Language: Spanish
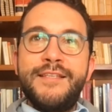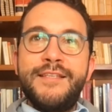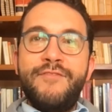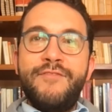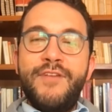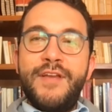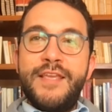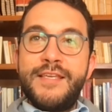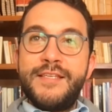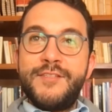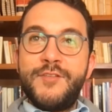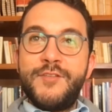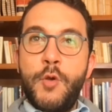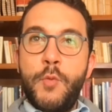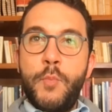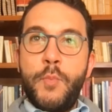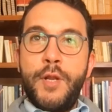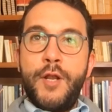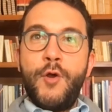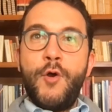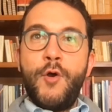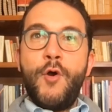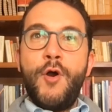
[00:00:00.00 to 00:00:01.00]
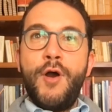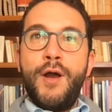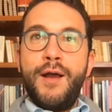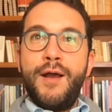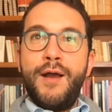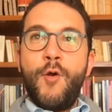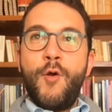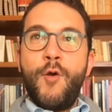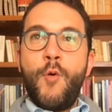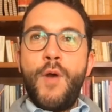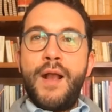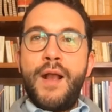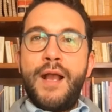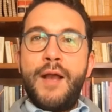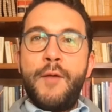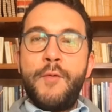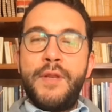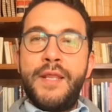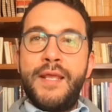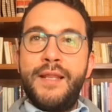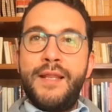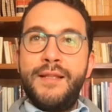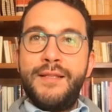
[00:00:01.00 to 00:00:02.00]
falleció, pero Juan
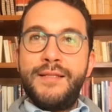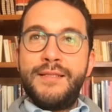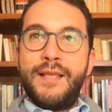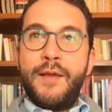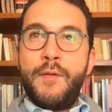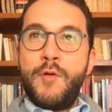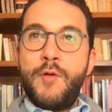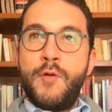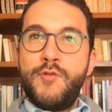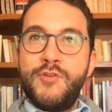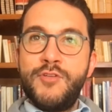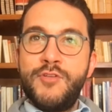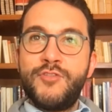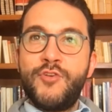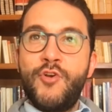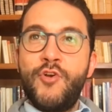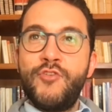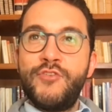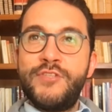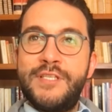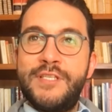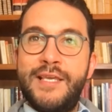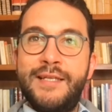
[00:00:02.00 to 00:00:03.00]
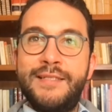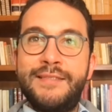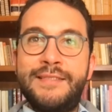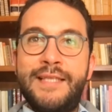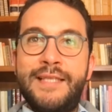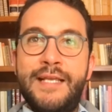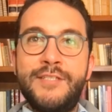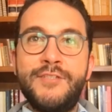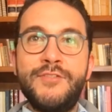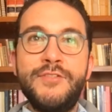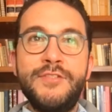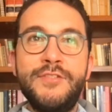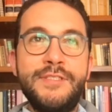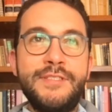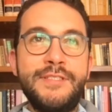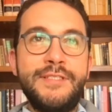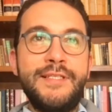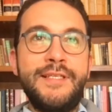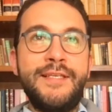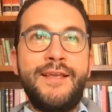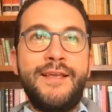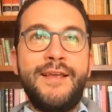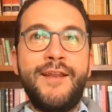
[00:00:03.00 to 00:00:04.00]
Gabriel daba unos conciertazos
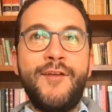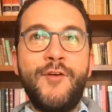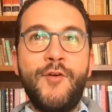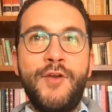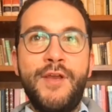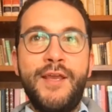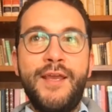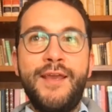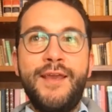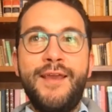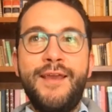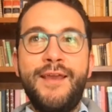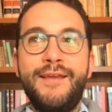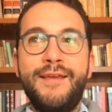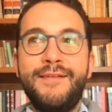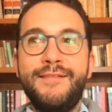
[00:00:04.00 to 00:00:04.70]
y creo que